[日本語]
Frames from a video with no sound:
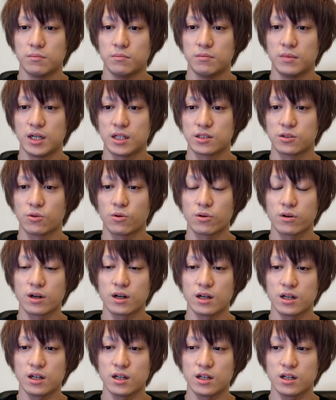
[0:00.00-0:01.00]
まあ、そっ
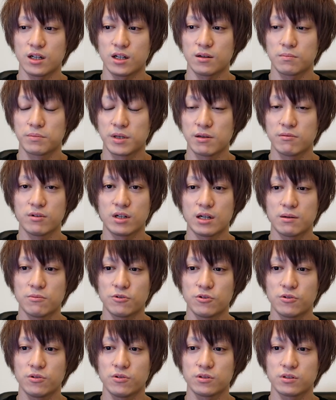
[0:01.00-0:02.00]
からベブラ
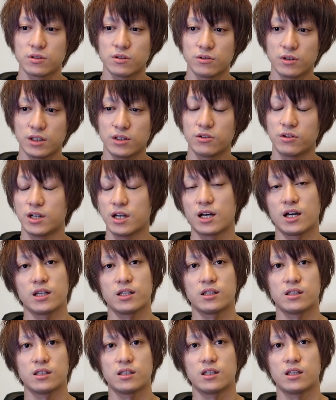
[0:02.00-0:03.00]
もその後に
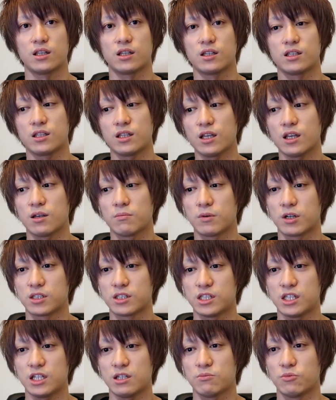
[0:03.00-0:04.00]
入ってきて、まあ、
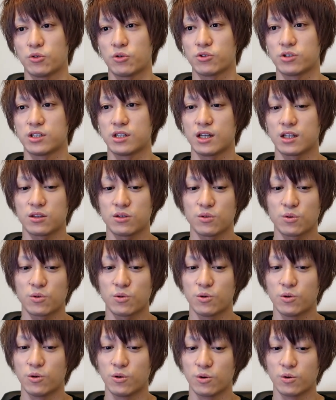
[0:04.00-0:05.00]
チームとしてやっと
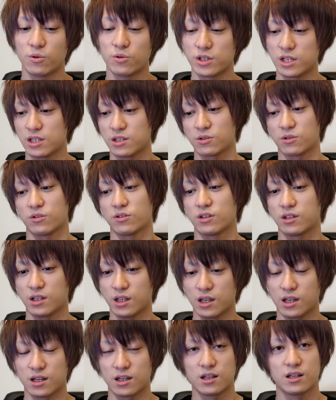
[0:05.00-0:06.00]
こう5人揃っ
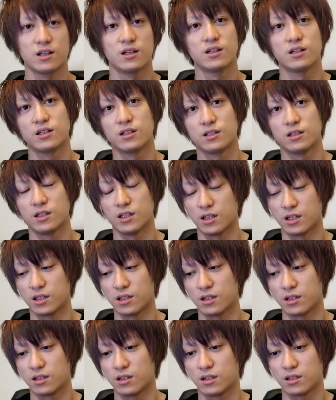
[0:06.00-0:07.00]
て
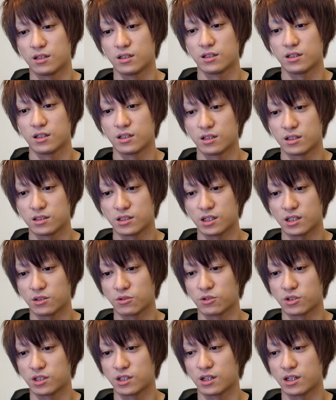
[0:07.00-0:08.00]
ねちゃん
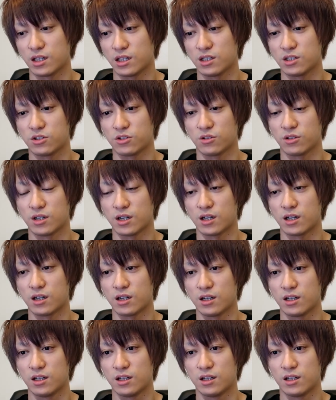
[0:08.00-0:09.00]
とした練習
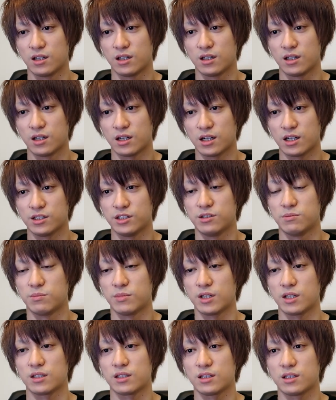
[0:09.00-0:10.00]
が始
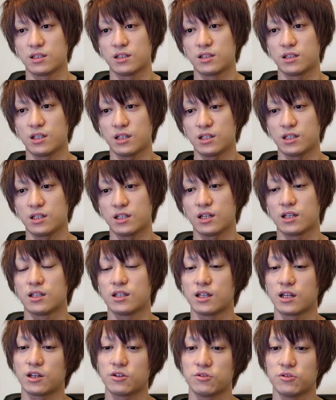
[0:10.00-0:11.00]
まってきた
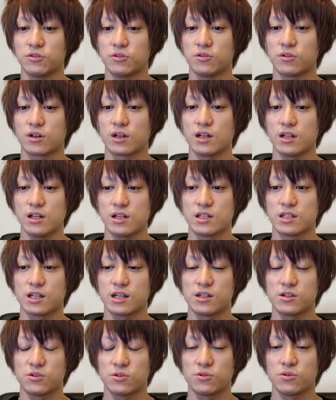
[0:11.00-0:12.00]
んだけど、かなり
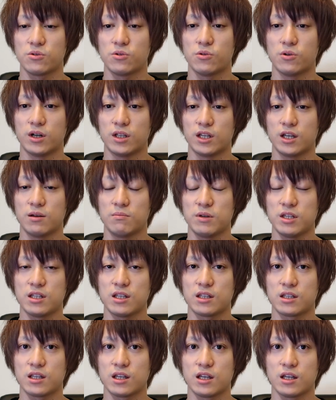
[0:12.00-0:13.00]
最初の方はね、見
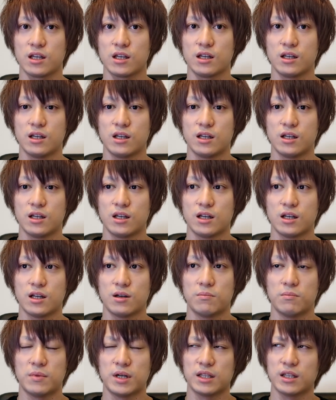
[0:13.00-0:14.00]
てて、
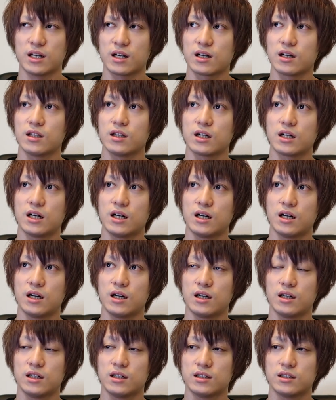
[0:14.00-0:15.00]
まあ、なかな
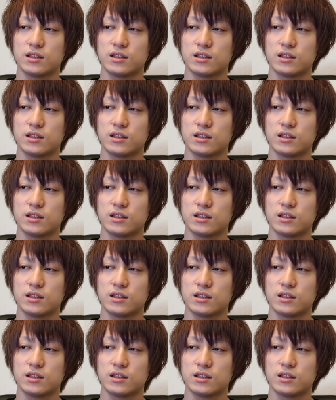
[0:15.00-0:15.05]
か、